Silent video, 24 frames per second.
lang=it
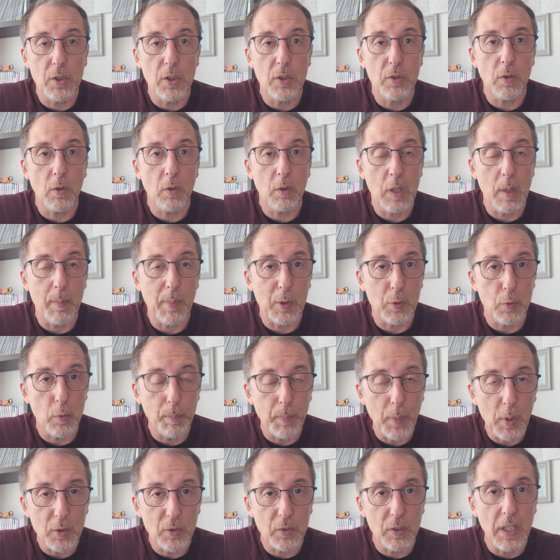ci sono dei
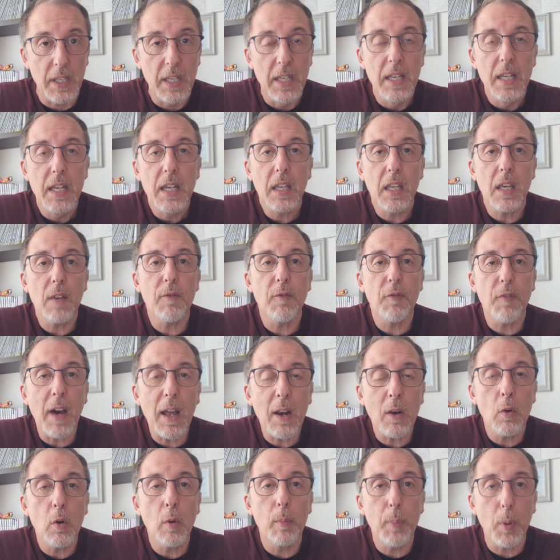presupposti che
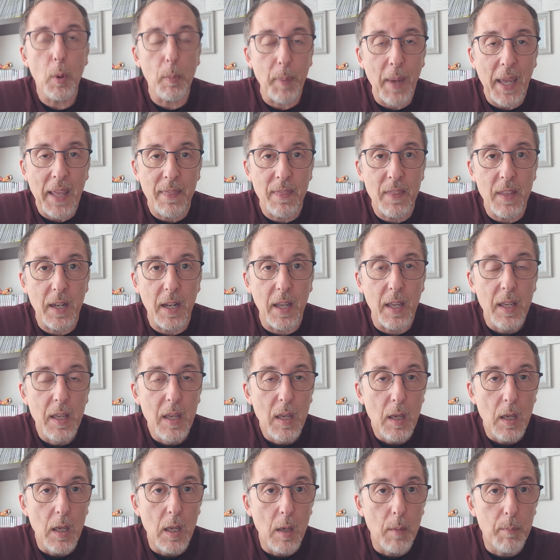fanno propendere
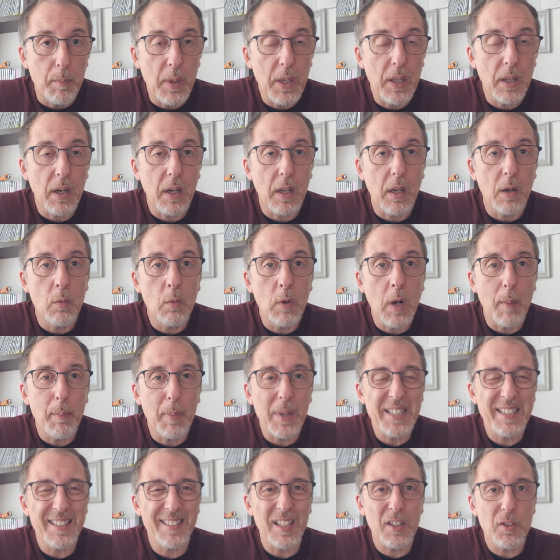eh, per una
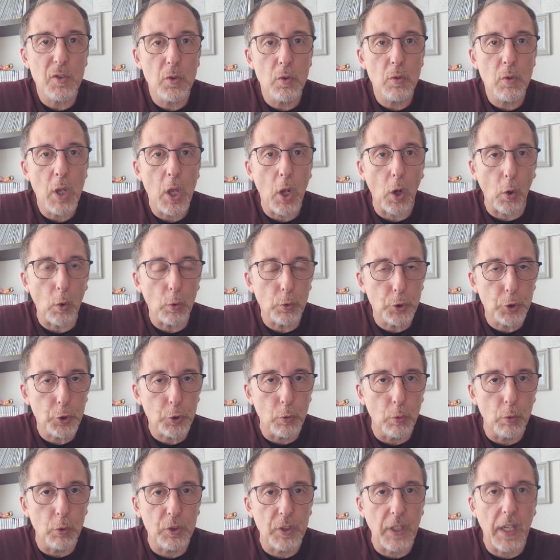prestazione
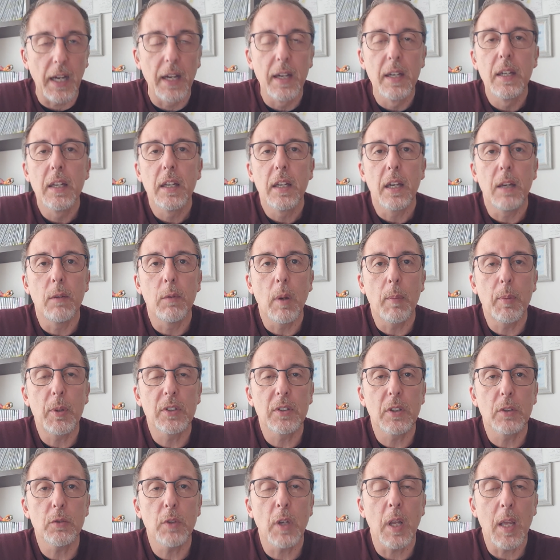rocciosa e una
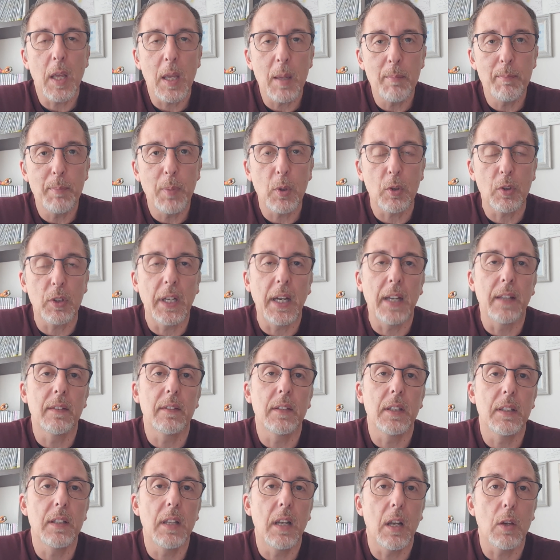prestazione
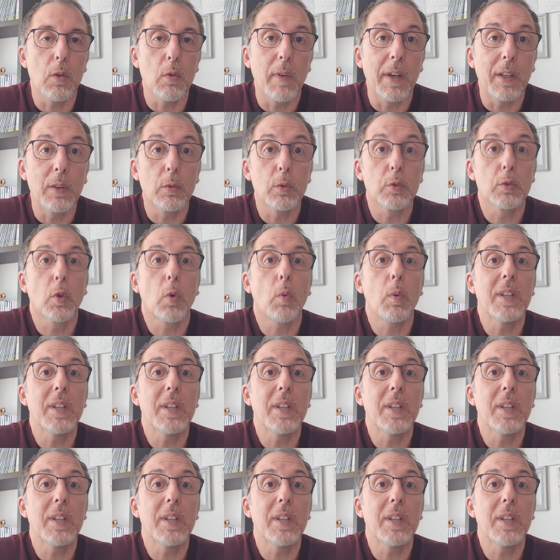importante della Juventus.